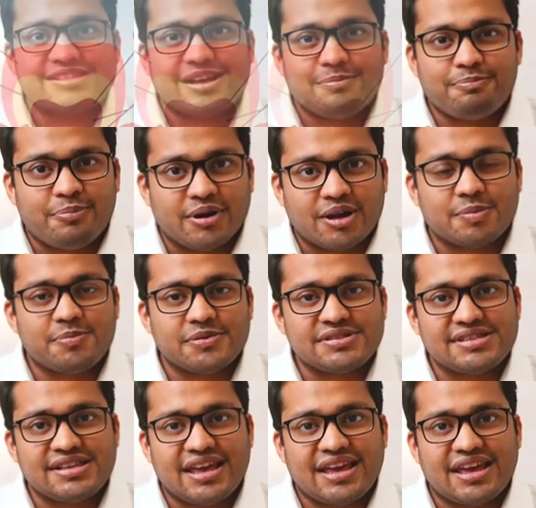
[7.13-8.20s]
इसका
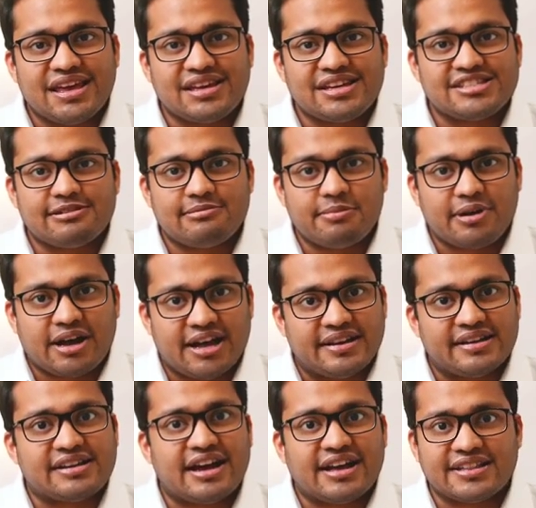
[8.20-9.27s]
पर्पस ये है कि जब आप
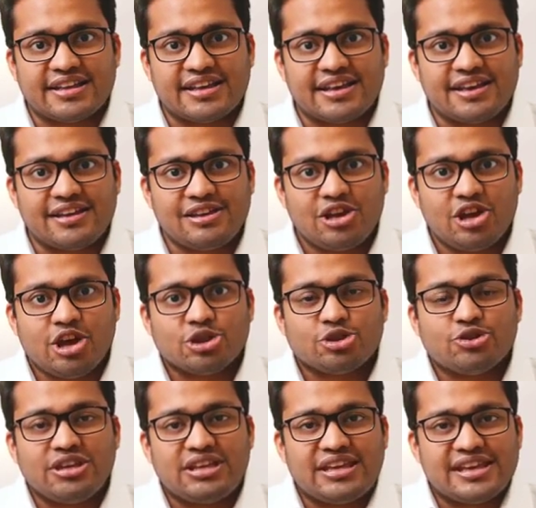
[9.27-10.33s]
खाना खाते हैं
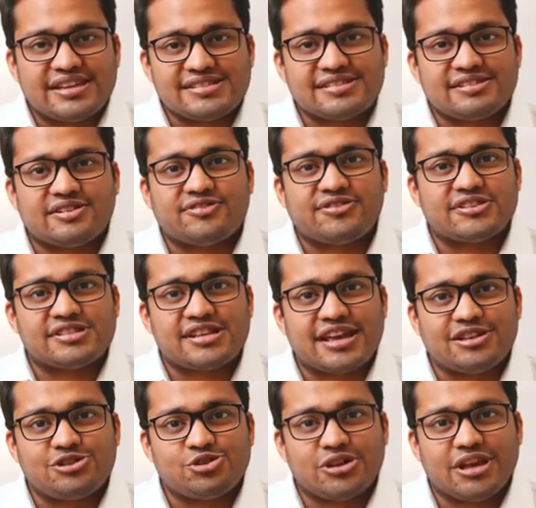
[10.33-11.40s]
तो ये सरफेस
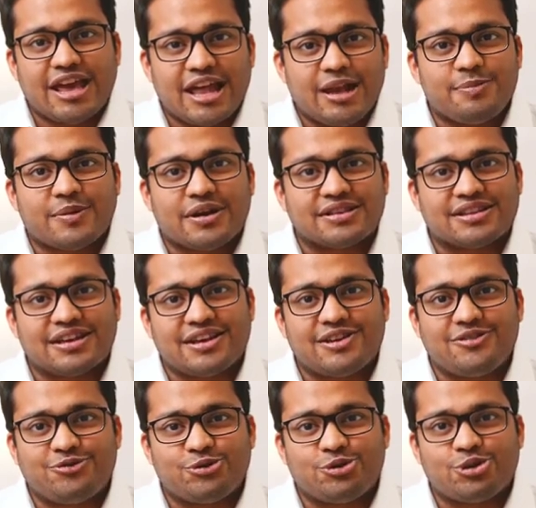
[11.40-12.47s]
है जो कि हेल्प करता
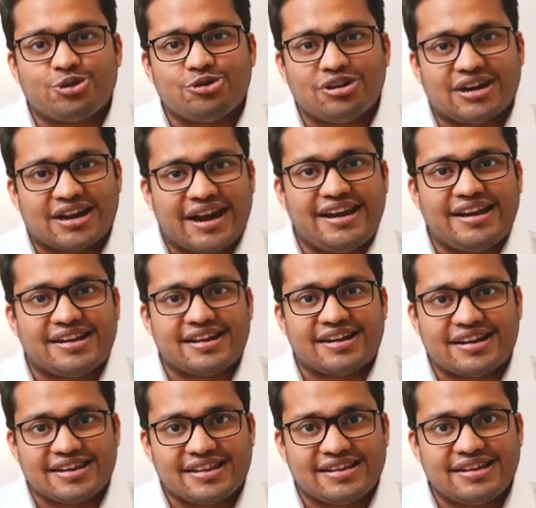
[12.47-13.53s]
है फूड को ग्राइंड
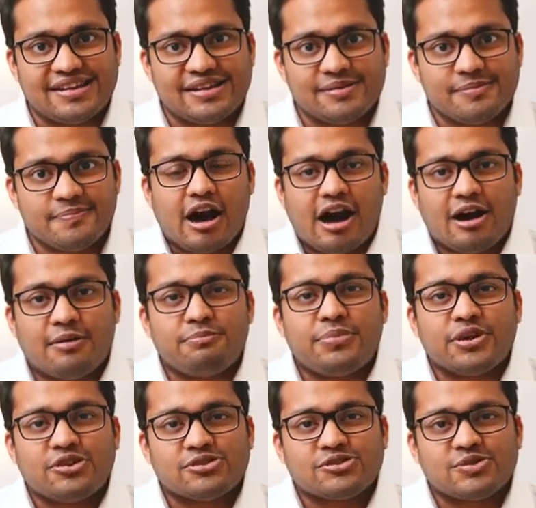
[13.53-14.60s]
करने के लिए अब
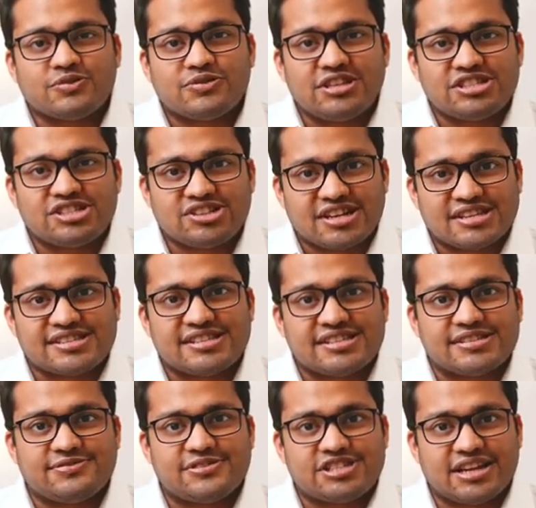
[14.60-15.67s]
बिकॉज ऑफ दी
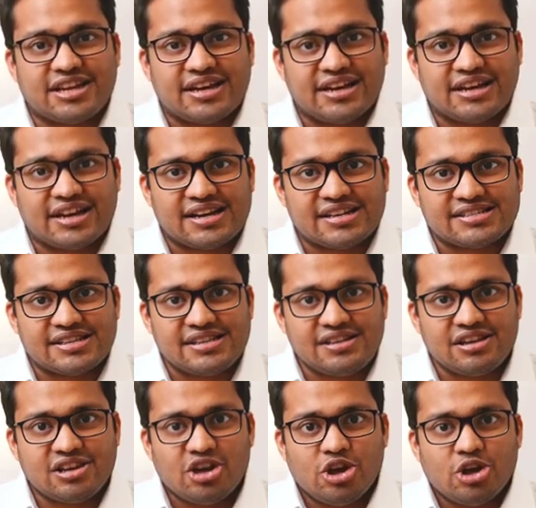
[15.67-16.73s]
स्ट्रेसेस विच आर इंक्रीजिंग